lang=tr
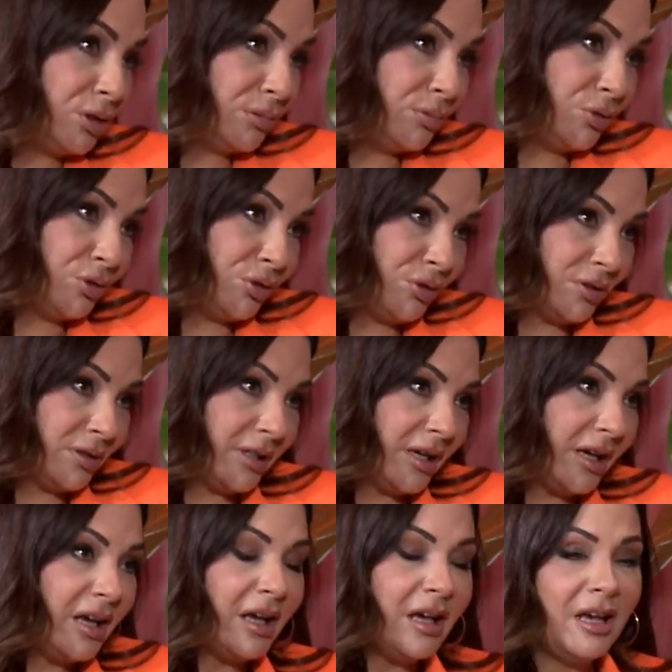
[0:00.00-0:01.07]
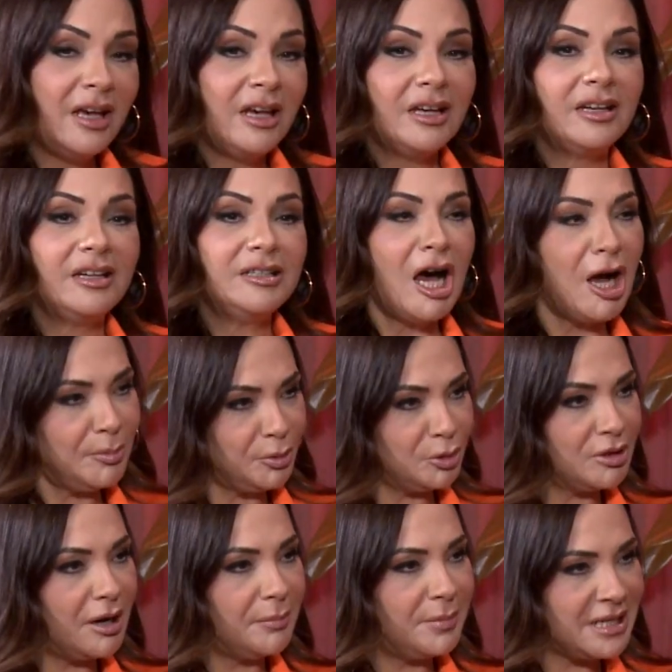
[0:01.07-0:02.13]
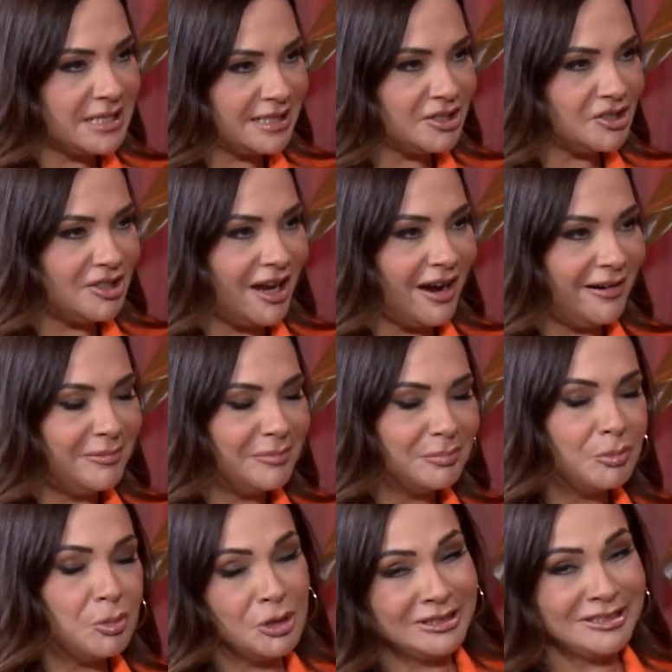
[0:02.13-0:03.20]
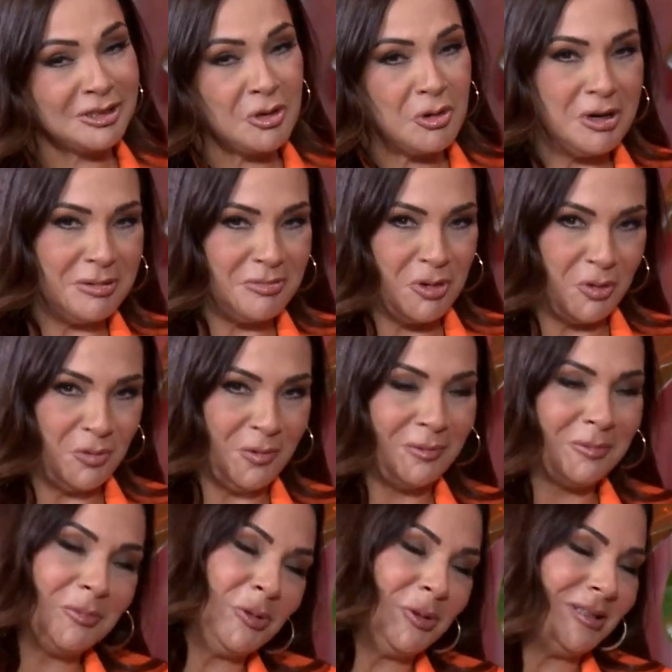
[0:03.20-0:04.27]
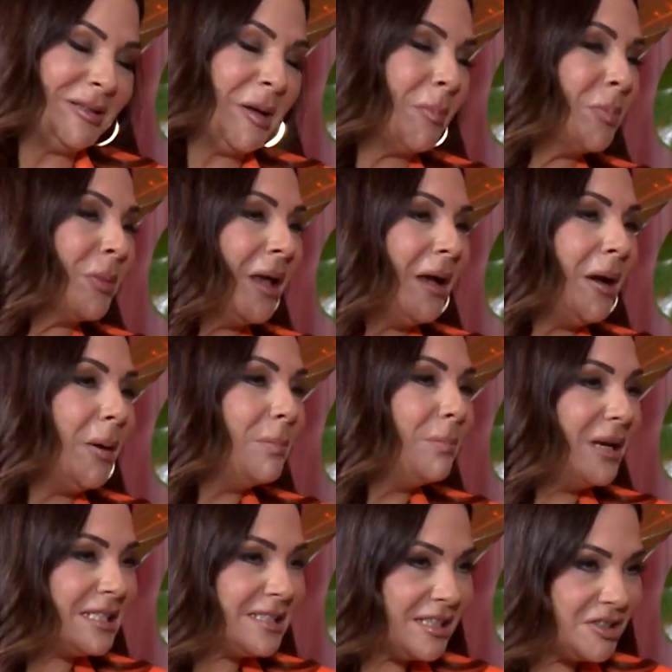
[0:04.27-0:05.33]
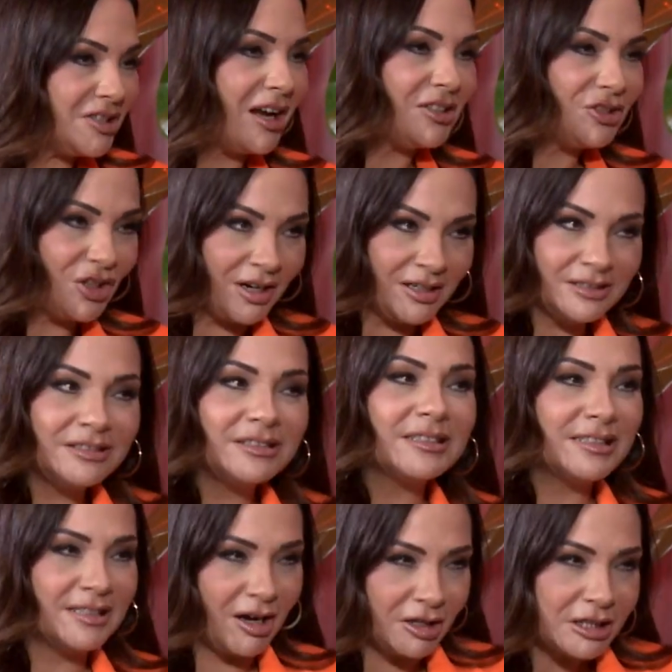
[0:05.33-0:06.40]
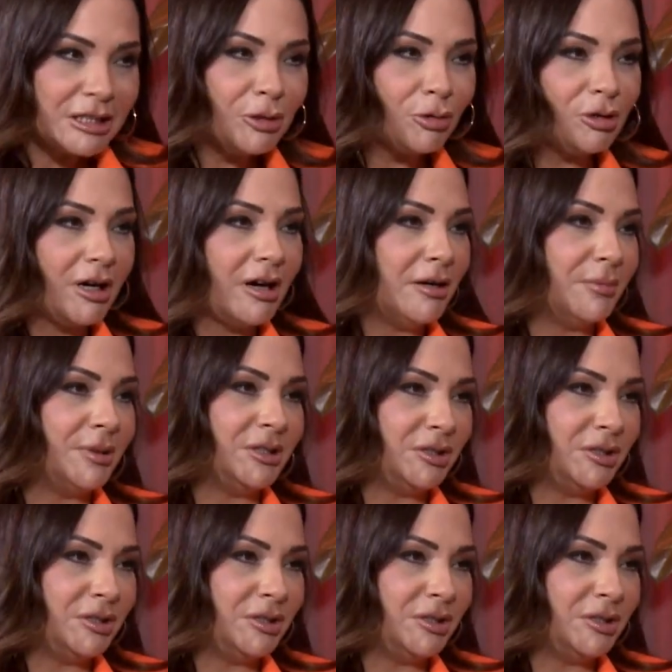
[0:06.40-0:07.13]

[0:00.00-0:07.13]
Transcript: bulamıyoruz evet. diye. E, ne yapıyorlar? Besteciler Murat'ı söylemiyorum ama bu Değil mi? Başka. Besteciler şarkıları saklıyorlar mı